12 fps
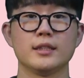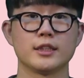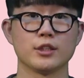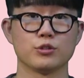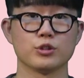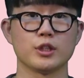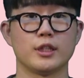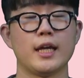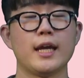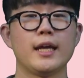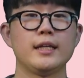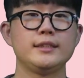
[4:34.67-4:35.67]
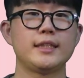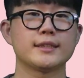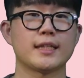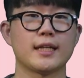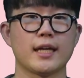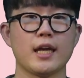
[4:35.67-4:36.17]
친구들, 이
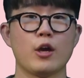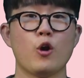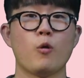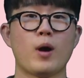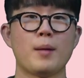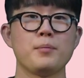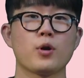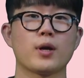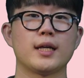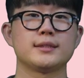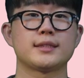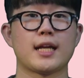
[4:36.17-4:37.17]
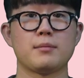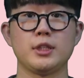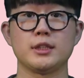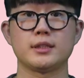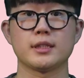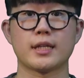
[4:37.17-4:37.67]
세상에 완벽한 사람이
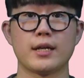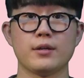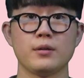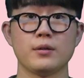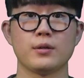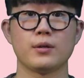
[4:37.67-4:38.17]
있을까요?